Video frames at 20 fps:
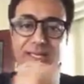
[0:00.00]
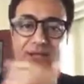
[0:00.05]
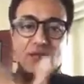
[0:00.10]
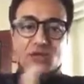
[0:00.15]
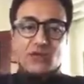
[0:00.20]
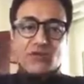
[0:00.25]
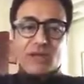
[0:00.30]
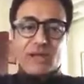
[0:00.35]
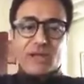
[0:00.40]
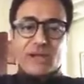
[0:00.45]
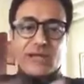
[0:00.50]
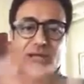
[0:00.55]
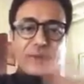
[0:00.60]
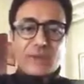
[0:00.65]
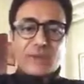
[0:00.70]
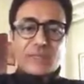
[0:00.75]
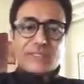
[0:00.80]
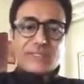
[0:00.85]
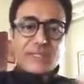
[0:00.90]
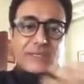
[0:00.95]
ये तो वन
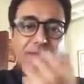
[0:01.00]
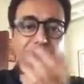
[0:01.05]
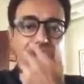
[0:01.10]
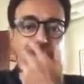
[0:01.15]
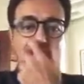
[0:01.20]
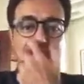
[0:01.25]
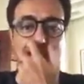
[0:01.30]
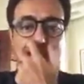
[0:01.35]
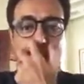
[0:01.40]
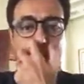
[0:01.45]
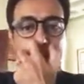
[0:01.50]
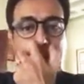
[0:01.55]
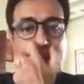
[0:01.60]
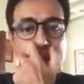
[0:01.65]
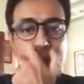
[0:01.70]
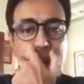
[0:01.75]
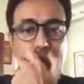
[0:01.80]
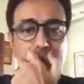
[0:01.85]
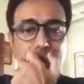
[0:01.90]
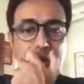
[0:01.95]
है बंजर धरती है
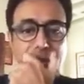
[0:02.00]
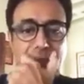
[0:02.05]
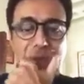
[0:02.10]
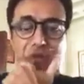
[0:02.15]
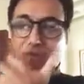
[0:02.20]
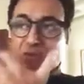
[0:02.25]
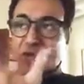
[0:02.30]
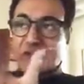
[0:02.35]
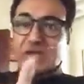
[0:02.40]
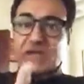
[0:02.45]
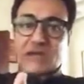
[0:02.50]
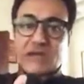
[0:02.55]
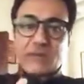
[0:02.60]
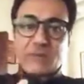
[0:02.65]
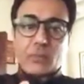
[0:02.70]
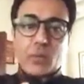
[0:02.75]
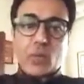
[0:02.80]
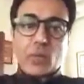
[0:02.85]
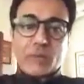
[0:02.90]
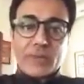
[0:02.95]
ये वन
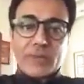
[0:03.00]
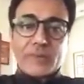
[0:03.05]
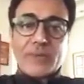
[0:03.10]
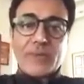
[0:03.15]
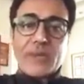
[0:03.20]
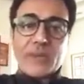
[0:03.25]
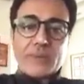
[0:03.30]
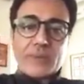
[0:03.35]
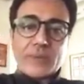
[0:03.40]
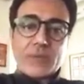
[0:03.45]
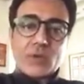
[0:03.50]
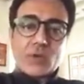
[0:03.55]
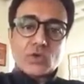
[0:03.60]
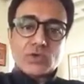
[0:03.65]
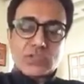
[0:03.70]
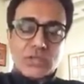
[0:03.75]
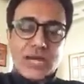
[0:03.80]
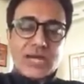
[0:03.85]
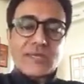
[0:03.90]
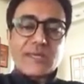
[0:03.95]
की भूमि भी अपने
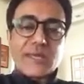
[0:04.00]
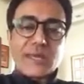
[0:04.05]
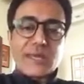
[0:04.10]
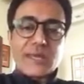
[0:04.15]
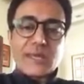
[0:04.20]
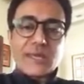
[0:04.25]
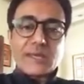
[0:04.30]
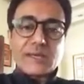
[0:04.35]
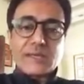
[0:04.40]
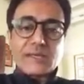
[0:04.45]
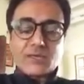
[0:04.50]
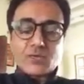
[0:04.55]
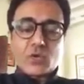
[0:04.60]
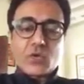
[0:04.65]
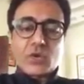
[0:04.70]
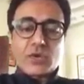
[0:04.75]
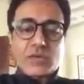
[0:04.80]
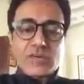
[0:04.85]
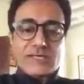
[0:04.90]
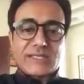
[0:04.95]
को चाहिए लेकिन
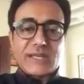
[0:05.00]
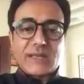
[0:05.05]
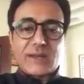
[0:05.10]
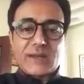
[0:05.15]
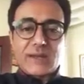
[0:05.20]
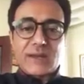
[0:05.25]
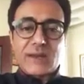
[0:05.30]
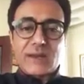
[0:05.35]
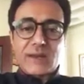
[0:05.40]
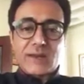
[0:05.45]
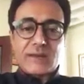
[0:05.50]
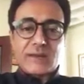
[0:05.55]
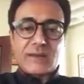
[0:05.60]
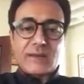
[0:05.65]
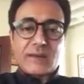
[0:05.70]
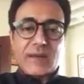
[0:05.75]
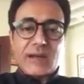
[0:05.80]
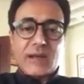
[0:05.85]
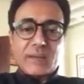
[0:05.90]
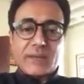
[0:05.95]
इसको कैसे
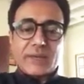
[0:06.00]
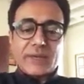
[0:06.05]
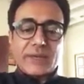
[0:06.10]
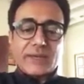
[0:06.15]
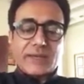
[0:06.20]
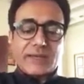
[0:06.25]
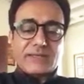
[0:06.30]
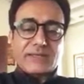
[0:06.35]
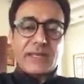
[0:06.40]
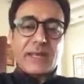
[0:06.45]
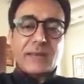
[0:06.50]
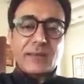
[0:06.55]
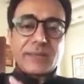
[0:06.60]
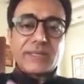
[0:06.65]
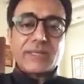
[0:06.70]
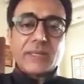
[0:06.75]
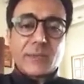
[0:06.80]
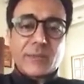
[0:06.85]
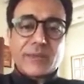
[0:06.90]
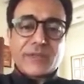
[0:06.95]
करें यहां पे कैसे
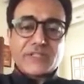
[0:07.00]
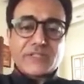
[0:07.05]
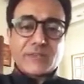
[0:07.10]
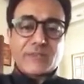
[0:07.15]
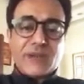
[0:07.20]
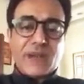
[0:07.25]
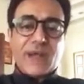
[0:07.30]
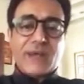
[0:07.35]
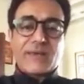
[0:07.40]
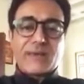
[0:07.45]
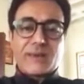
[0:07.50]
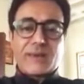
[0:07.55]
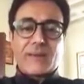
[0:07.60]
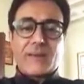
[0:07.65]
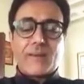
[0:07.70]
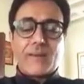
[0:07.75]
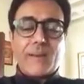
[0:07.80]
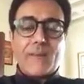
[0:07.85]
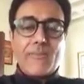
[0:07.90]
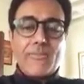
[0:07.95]
हम इंद्रप्रस्थ
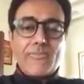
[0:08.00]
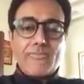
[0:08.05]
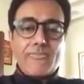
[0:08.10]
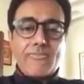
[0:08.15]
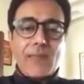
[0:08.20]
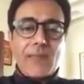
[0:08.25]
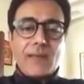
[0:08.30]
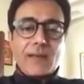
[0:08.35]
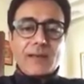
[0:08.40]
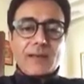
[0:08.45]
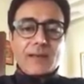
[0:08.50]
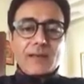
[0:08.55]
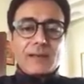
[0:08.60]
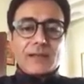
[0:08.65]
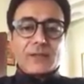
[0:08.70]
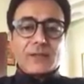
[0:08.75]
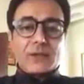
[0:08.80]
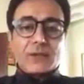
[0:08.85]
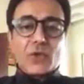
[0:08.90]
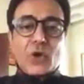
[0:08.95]
बनाएंगे
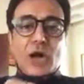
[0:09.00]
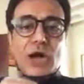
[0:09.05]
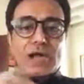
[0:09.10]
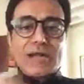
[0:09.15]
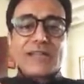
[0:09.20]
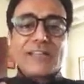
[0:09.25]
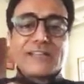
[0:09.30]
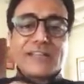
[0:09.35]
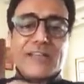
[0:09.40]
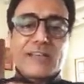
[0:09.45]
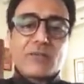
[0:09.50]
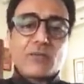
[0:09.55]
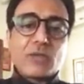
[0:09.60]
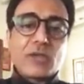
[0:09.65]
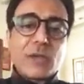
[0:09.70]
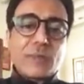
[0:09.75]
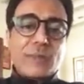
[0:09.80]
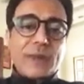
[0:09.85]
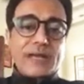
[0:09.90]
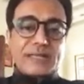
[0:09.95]
तो अग्निदेव
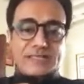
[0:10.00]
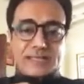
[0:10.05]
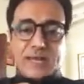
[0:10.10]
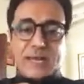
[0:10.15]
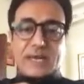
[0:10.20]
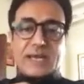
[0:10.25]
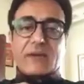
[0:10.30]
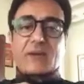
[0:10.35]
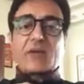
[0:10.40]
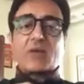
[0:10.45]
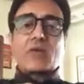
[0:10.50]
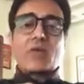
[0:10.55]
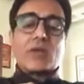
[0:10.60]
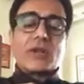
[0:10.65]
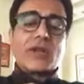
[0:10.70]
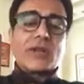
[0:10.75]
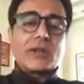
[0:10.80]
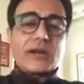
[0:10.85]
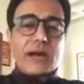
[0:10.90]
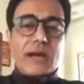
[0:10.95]
उनके पास आए और
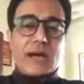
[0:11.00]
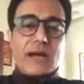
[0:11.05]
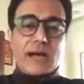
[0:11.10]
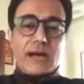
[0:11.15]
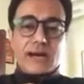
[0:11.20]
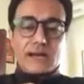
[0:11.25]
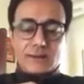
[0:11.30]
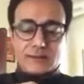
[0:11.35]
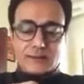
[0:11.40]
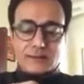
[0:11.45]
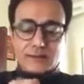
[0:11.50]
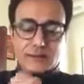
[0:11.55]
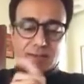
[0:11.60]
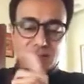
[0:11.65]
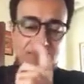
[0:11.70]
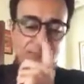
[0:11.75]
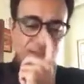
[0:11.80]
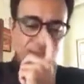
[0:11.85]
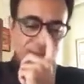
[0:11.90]
उन्होंने कहा कि